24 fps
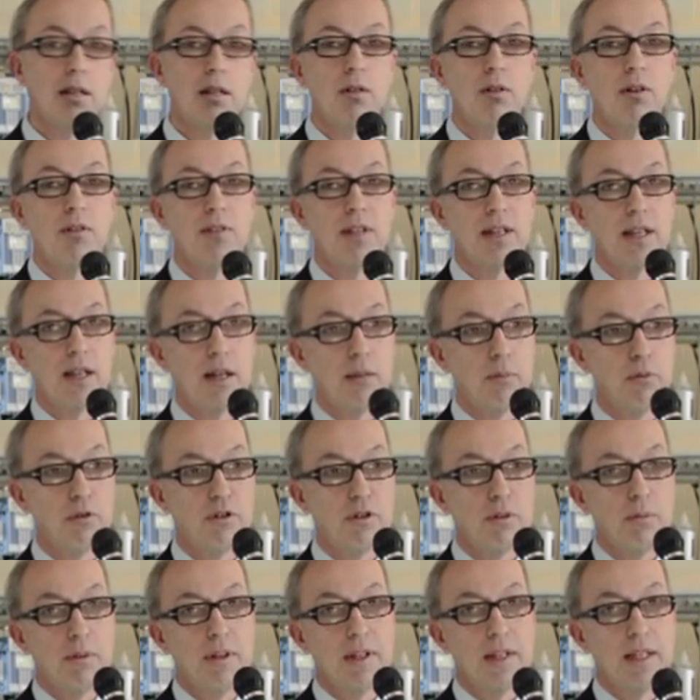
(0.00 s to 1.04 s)
dove avete la
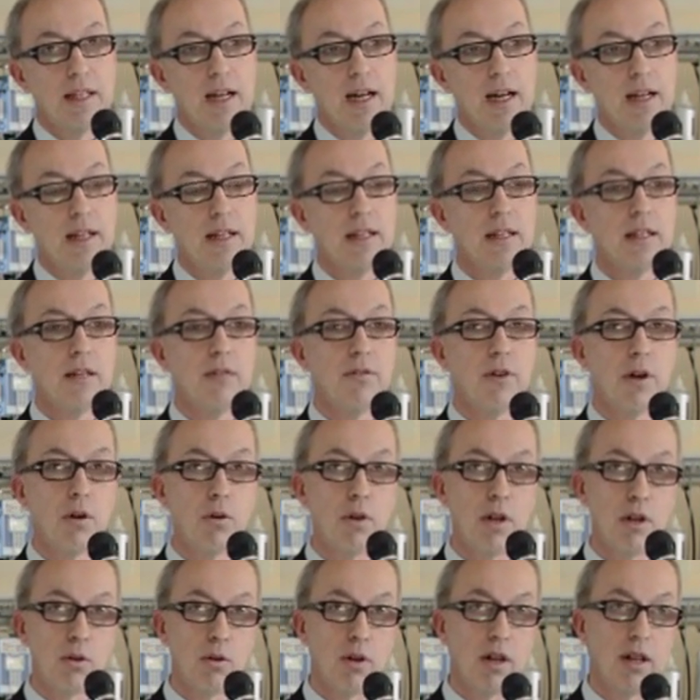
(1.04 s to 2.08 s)
possibilità di fare
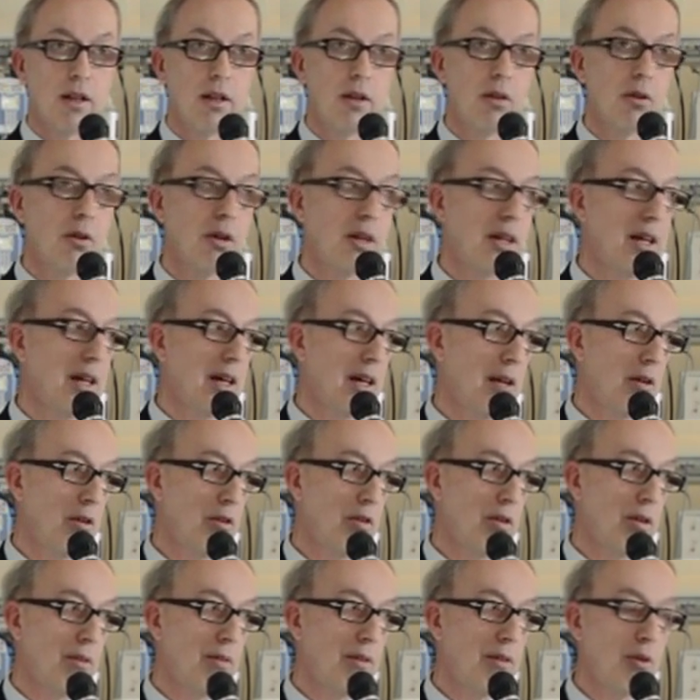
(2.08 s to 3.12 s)
una donazione a
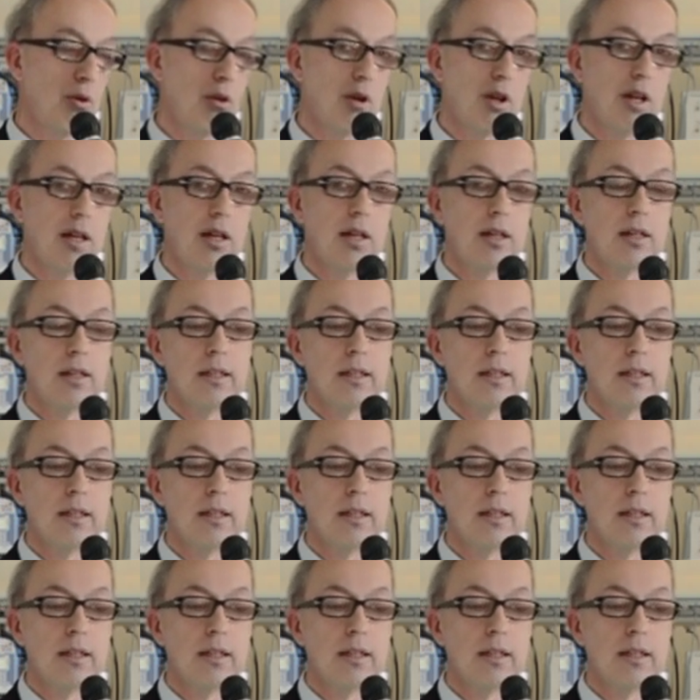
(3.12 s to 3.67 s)
nostro favore